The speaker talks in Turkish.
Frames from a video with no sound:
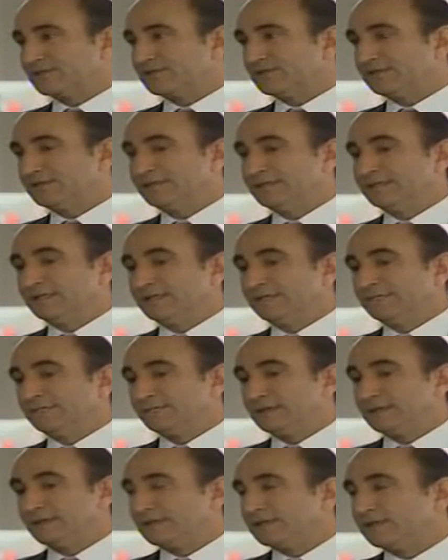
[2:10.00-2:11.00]
için
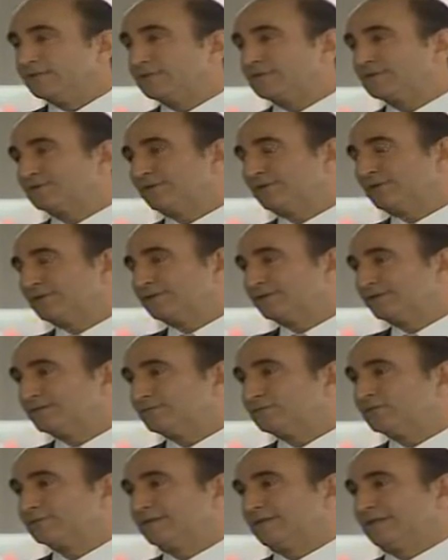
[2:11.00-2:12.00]
planlama süreçleri
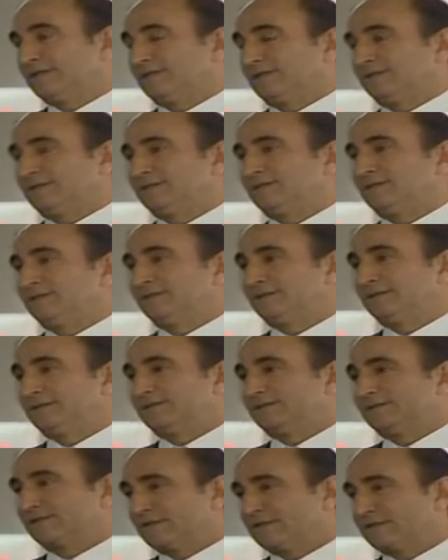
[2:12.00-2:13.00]
burada, e,
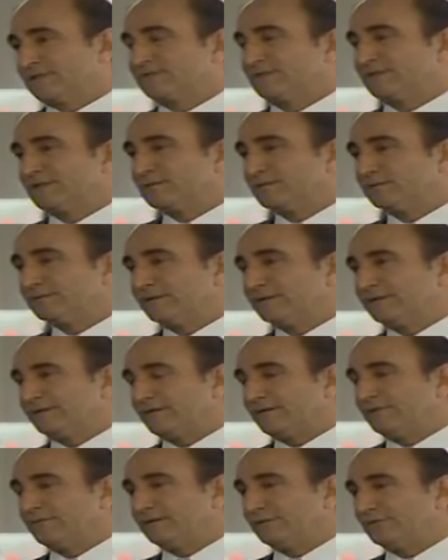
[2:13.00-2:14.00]
çalışmalar burada
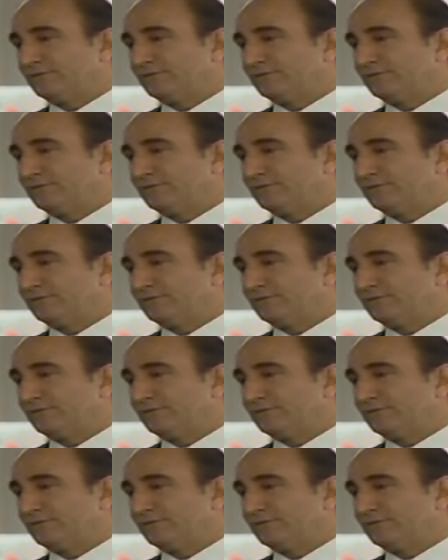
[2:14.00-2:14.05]
devam